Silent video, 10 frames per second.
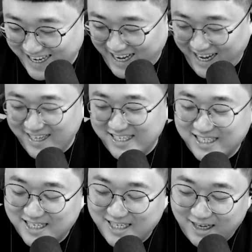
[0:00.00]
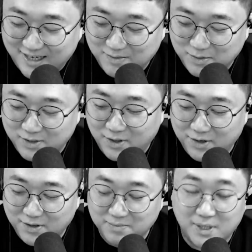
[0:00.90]
아 진짜 기분
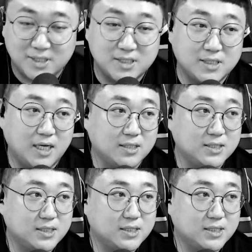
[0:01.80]
더럽네 진짜.